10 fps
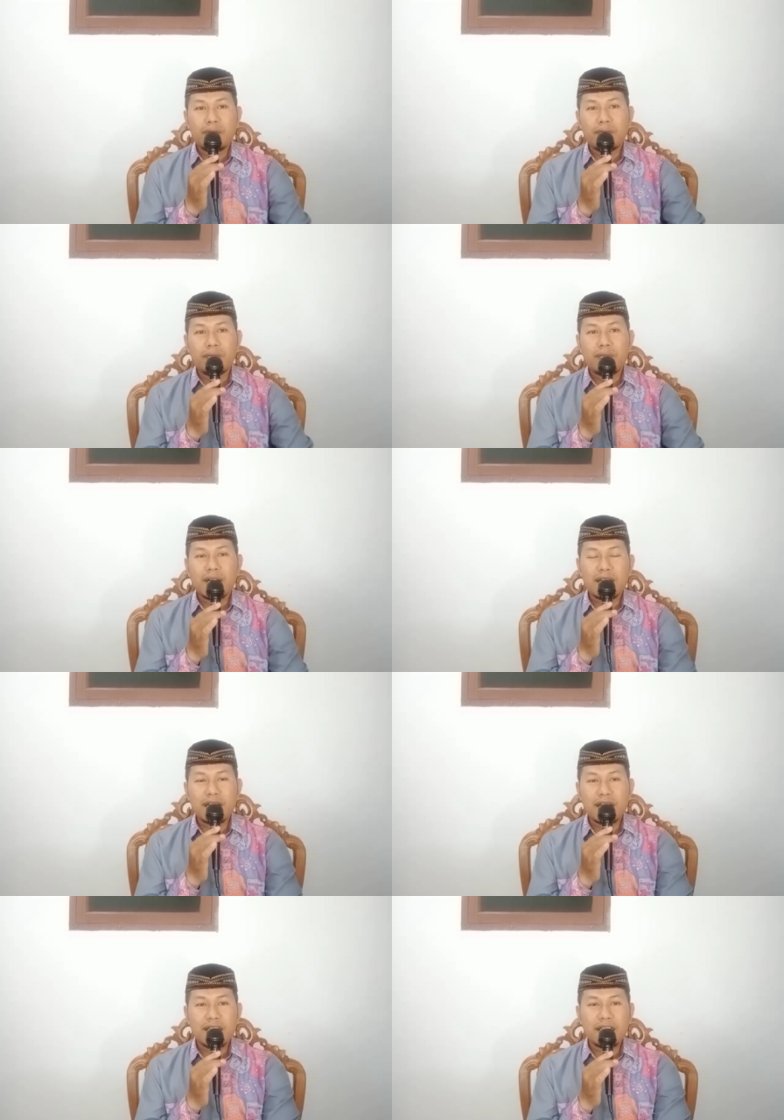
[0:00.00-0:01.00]
Maka
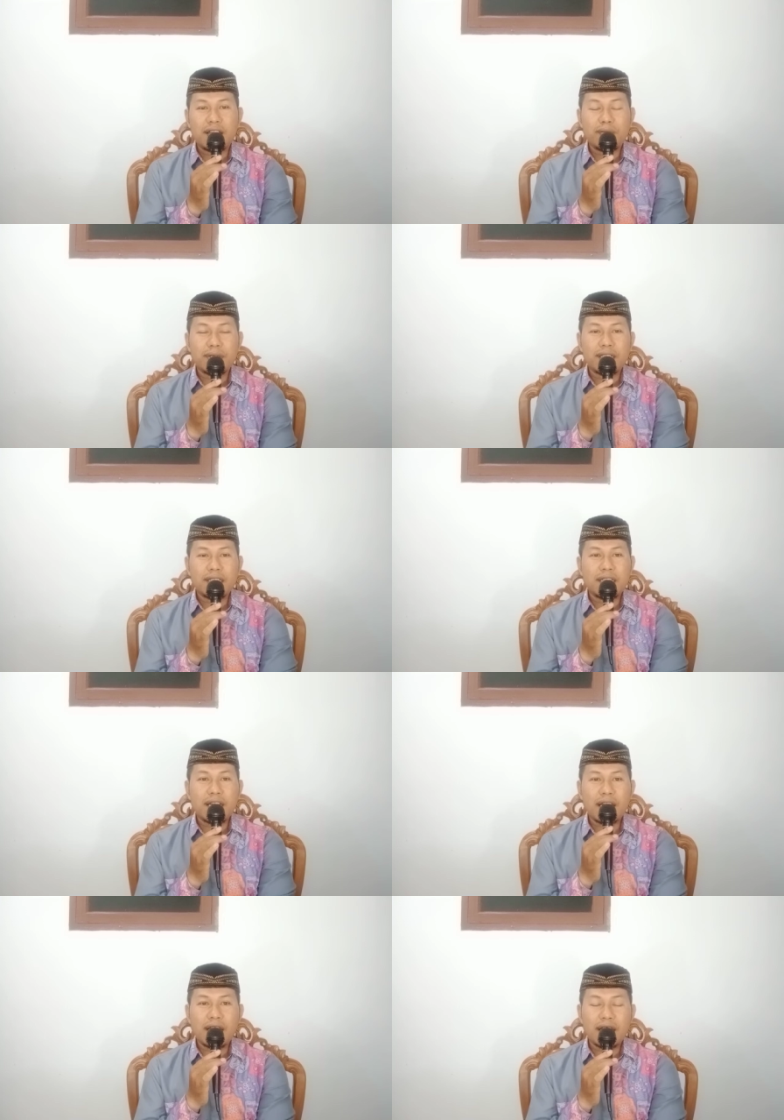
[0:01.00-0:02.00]
dengan serta merta si
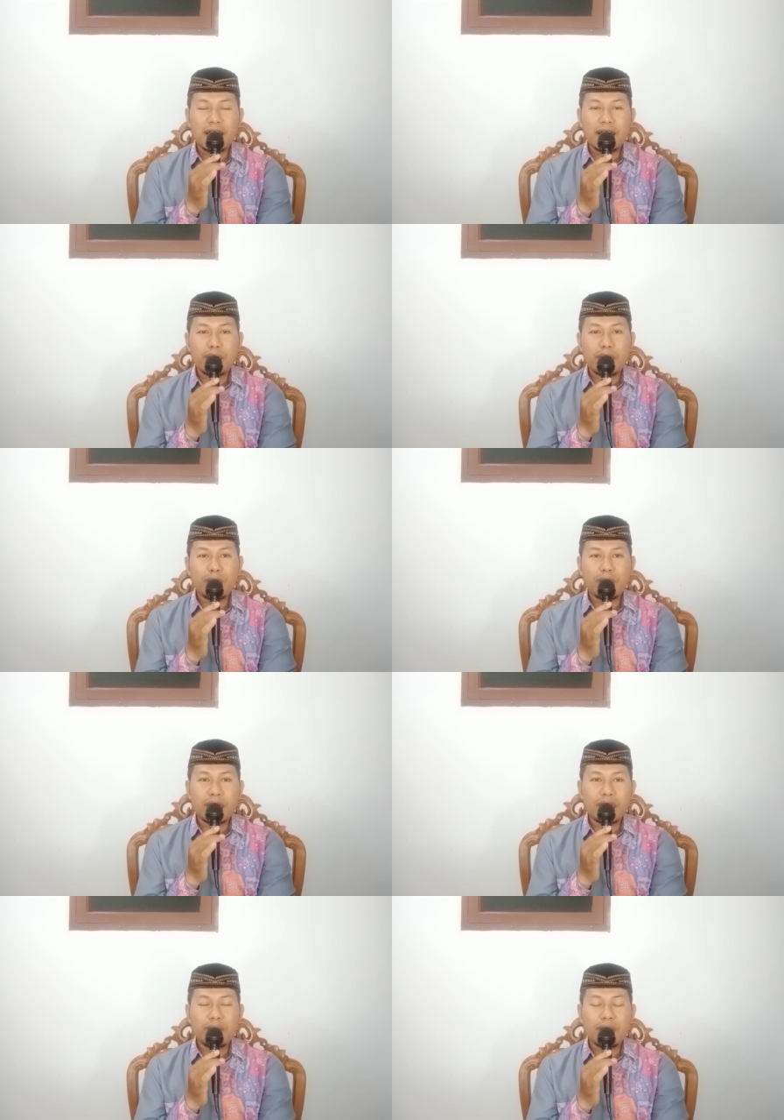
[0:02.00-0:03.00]
laki-laki yang menuntut
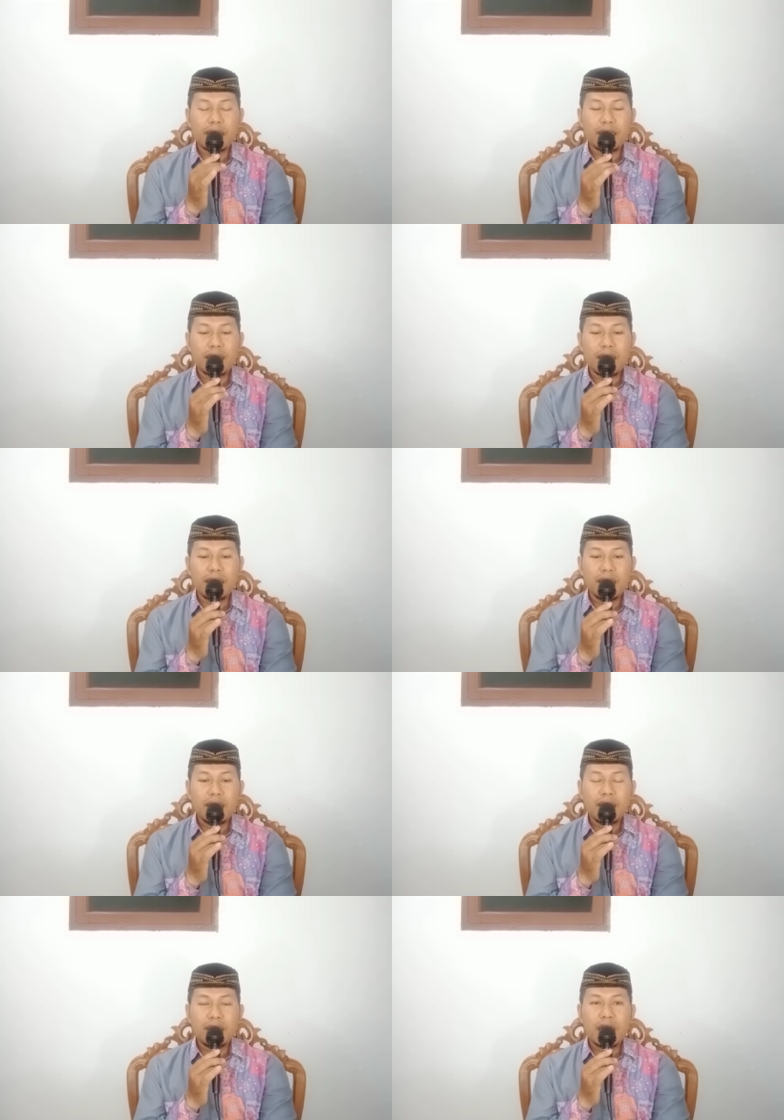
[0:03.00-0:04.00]
tadi mengatakan,
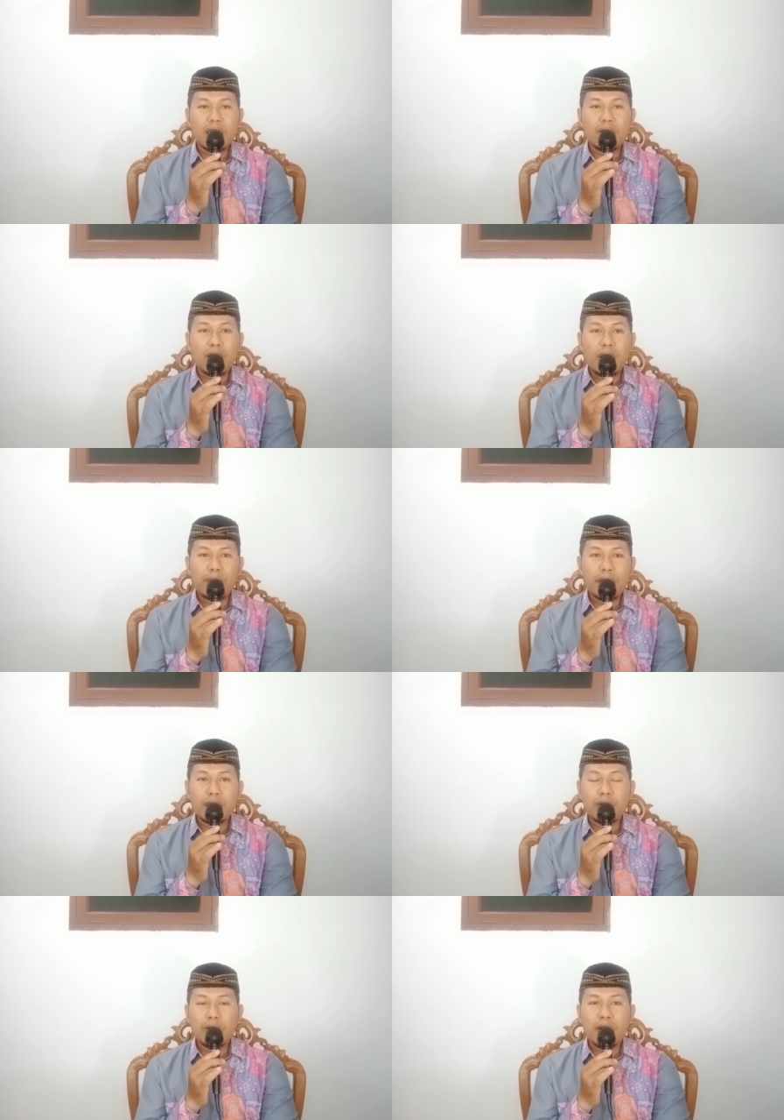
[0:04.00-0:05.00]
ya Allah kalau
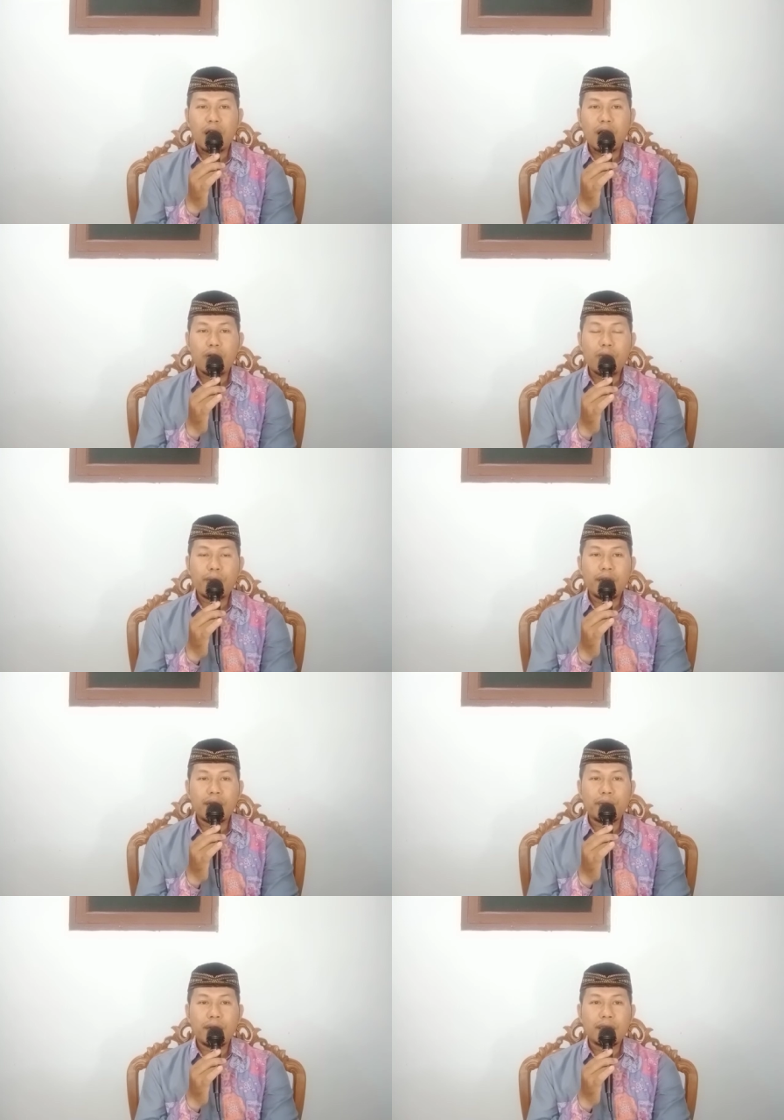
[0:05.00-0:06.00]
begitu aku
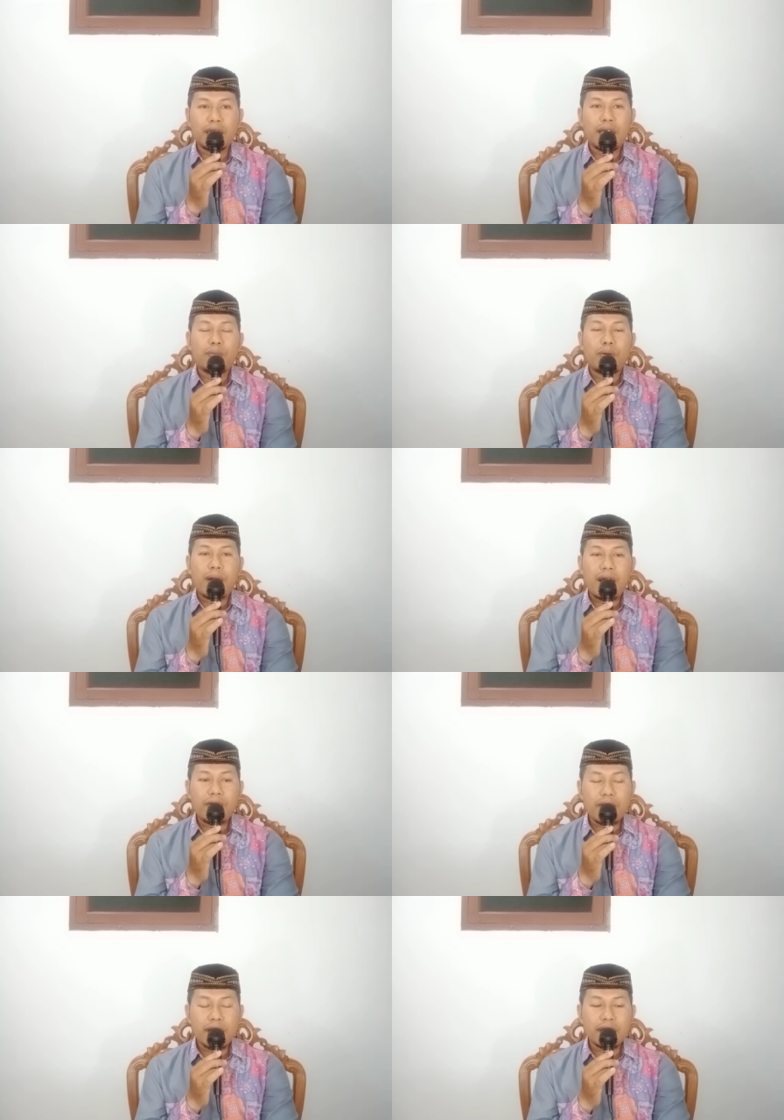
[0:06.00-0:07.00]
benar-benar telah
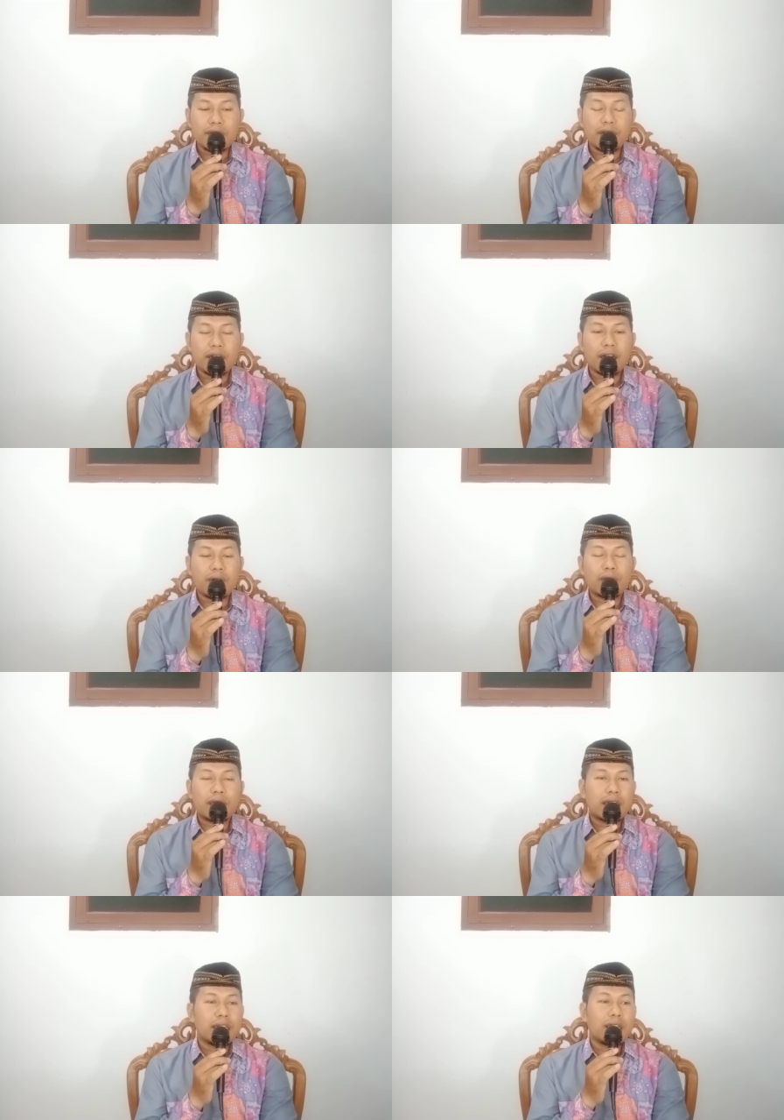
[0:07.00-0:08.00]
memaafkan saudaraku
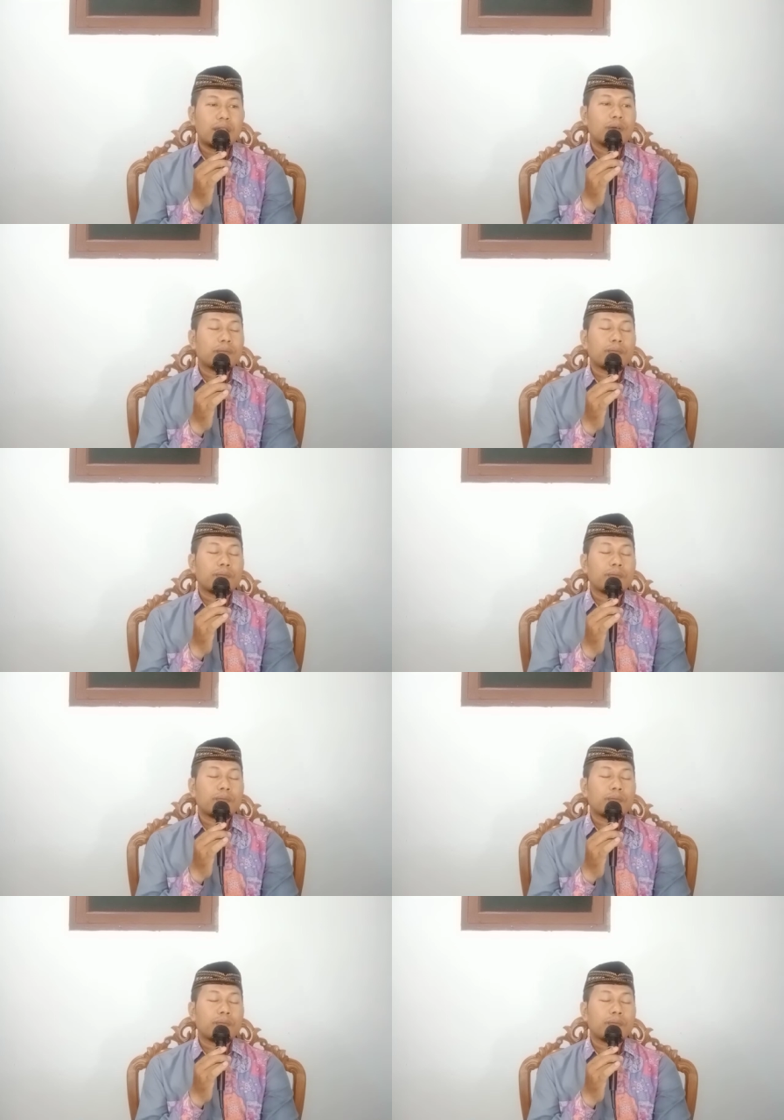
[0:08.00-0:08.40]
tadi itu.